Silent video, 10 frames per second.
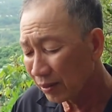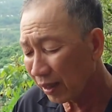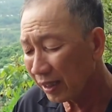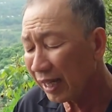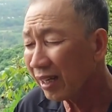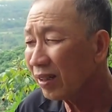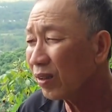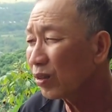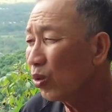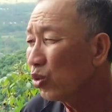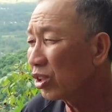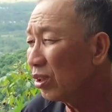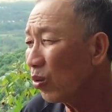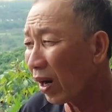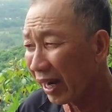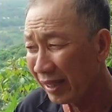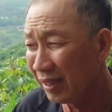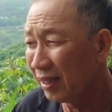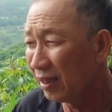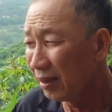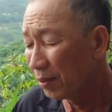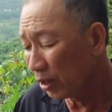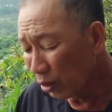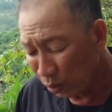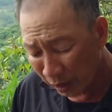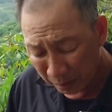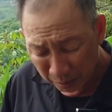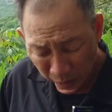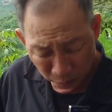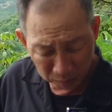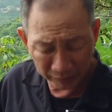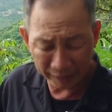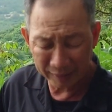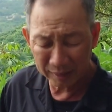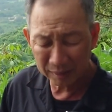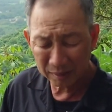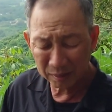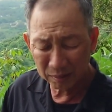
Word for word: Dạ. mình phải dán lo tu sửa hoài mà ước nguyện mình một ngày